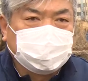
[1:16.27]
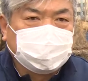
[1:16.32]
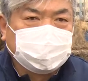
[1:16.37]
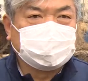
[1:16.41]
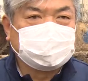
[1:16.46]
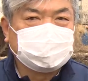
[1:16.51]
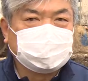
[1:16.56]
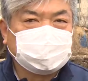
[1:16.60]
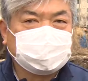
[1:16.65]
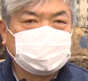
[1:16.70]
아,
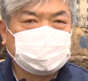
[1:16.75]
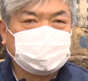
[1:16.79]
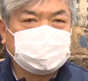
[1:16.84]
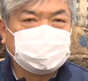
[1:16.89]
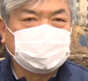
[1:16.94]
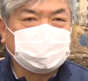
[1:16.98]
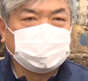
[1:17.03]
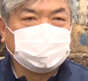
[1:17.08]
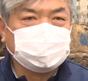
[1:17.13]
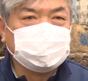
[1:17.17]
제가
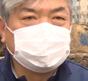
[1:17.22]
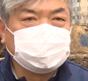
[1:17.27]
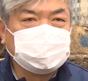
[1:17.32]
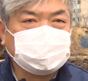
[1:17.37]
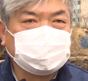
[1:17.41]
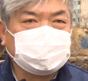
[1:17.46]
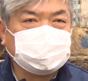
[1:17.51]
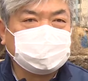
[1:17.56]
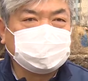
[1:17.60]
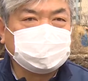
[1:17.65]
온
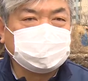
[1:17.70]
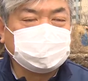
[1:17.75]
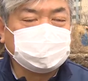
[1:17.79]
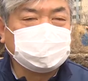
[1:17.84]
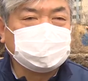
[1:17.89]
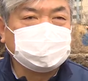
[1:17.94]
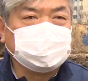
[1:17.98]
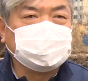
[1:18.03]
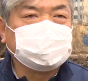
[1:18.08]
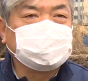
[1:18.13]
지
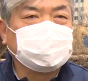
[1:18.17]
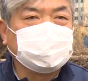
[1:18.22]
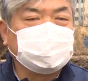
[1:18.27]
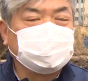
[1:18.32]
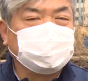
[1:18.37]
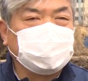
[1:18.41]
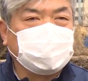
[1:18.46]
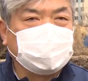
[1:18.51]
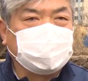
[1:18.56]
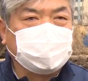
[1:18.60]
이틀
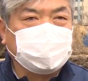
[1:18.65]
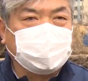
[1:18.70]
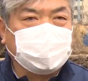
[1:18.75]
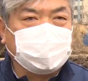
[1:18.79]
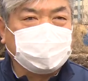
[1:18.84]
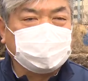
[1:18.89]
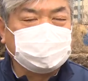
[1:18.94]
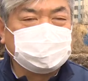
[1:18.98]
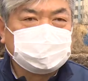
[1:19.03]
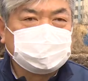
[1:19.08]

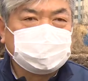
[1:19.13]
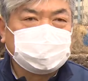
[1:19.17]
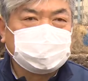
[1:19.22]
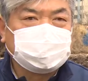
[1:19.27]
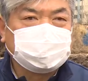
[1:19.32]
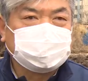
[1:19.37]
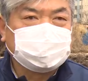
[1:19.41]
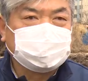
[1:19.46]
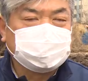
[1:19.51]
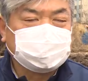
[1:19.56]
만에
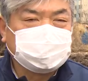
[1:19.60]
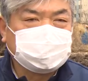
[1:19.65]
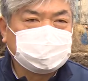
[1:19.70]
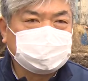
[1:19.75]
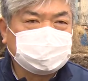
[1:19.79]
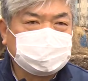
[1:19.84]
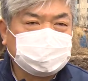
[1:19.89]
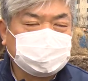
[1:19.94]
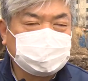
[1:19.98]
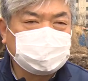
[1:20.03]

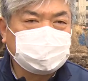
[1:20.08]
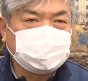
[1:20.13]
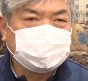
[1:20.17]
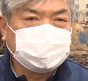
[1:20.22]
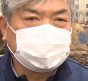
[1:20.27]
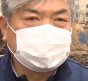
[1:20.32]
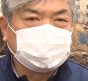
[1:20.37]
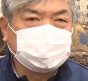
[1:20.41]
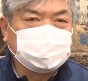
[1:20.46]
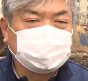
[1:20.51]
차를 저렇게
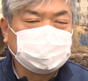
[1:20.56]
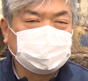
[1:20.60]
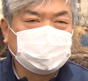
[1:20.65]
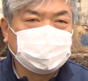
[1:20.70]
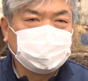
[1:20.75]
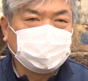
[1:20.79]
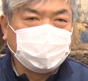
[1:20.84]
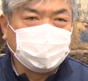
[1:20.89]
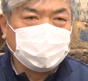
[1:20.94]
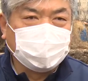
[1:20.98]
만들어
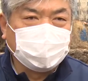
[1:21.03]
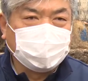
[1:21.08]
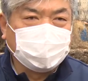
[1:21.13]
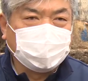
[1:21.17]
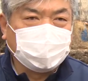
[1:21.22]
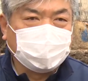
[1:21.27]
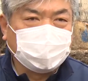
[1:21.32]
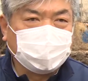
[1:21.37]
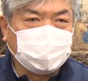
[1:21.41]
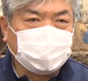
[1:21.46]

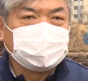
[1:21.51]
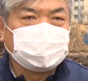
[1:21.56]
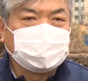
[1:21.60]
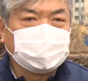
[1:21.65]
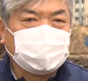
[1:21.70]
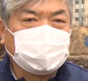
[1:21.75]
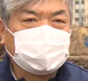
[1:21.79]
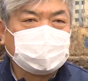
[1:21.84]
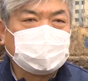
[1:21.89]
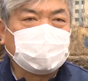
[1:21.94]
놓고
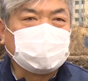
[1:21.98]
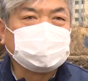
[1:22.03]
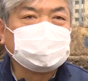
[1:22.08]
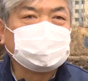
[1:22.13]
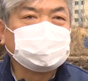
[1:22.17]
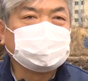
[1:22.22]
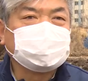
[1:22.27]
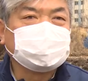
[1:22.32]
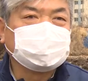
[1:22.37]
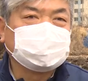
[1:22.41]
한
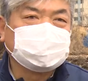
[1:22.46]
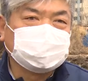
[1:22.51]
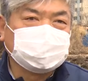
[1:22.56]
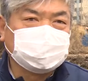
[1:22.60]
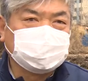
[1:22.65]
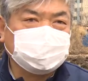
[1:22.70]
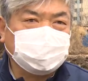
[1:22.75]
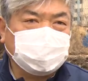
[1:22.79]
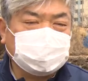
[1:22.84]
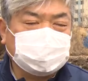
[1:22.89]

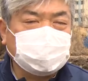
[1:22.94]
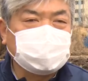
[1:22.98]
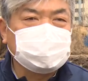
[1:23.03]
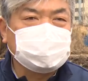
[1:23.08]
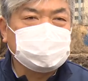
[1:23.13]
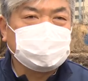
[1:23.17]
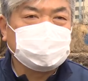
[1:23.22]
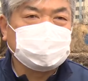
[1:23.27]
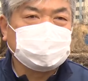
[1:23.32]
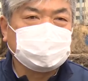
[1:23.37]
가정을
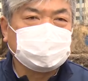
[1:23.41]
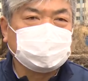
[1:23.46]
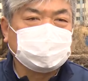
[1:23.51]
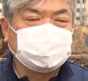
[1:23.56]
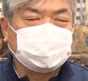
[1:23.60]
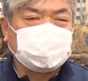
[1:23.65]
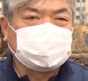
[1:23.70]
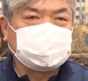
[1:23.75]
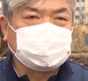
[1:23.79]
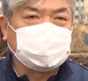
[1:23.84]
파탄시킨 거는
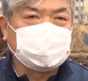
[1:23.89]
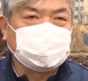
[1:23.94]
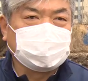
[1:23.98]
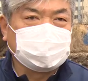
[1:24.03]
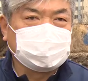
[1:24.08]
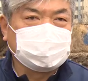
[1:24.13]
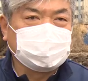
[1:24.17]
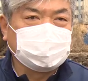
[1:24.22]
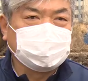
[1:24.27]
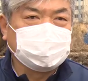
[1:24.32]

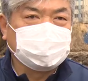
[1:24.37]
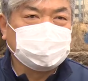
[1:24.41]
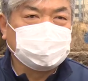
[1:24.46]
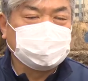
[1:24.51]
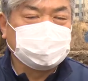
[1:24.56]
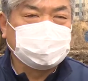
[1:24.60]
마찬가지고